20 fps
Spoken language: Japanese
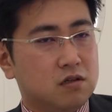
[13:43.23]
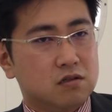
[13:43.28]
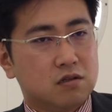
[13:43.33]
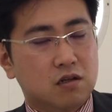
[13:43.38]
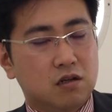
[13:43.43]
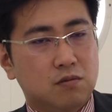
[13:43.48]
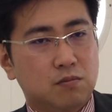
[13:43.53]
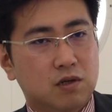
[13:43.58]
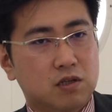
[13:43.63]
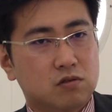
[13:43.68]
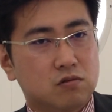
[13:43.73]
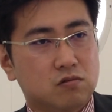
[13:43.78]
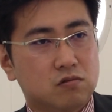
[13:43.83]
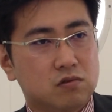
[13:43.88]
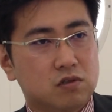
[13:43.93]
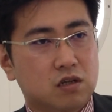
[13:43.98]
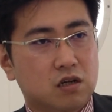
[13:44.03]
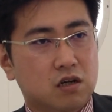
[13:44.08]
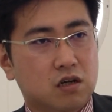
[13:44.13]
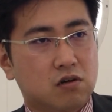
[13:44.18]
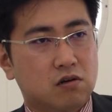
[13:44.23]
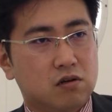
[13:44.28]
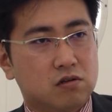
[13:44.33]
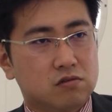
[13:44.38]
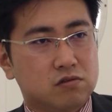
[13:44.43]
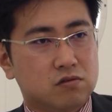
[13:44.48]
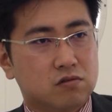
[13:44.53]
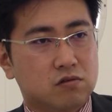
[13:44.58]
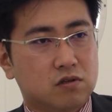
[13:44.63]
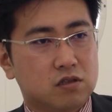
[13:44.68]
ただまあそこに関わる
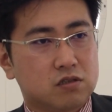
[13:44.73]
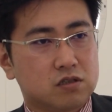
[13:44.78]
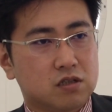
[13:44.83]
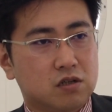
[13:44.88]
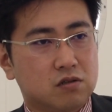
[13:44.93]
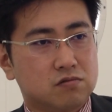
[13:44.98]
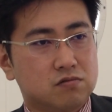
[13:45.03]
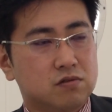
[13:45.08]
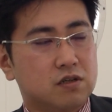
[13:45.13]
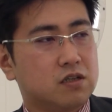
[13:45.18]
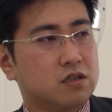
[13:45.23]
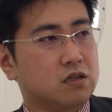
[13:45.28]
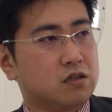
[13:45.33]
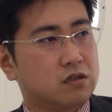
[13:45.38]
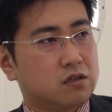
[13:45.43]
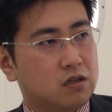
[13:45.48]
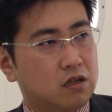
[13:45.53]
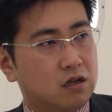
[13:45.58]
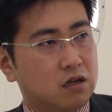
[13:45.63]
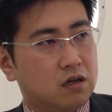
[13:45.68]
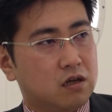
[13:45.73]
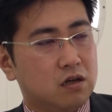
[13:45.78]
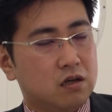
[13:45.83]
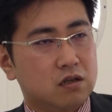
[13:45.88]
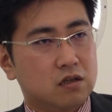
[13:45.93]
人たちが増えてきて、